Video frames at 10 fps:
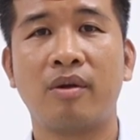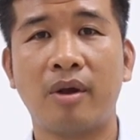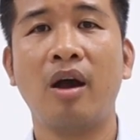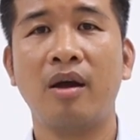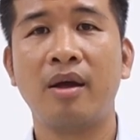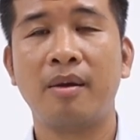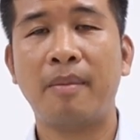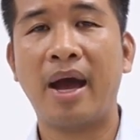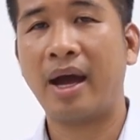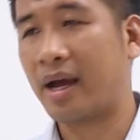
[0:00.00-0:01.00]
đó
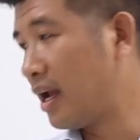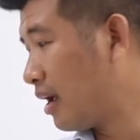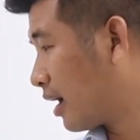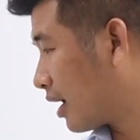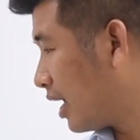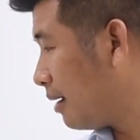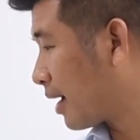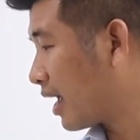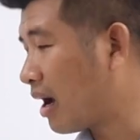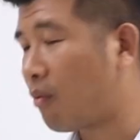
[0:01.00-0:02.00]
mà cái khi
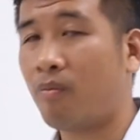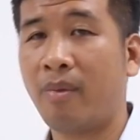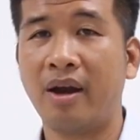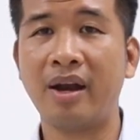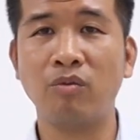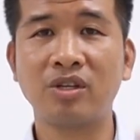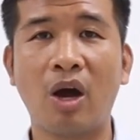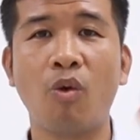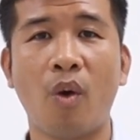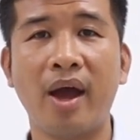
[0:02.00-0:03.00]
mà cái cọc mà nó đóng
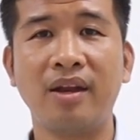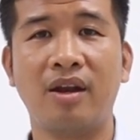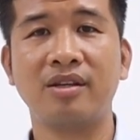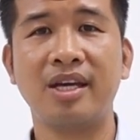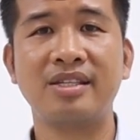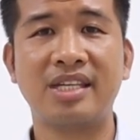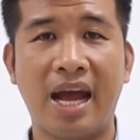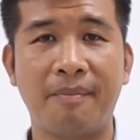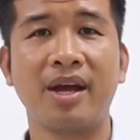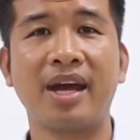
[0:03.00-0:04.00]
sâu quá thì nó sẽ
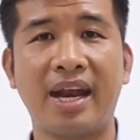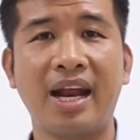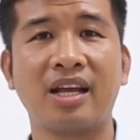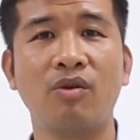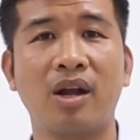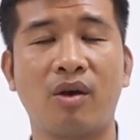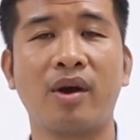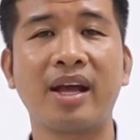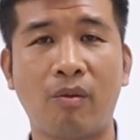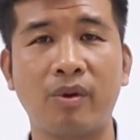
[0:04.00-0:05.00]
giảm cái khả năng chịu lực của
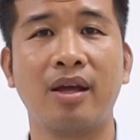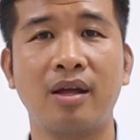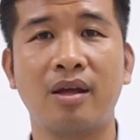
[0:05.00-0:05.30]
cái cọc đi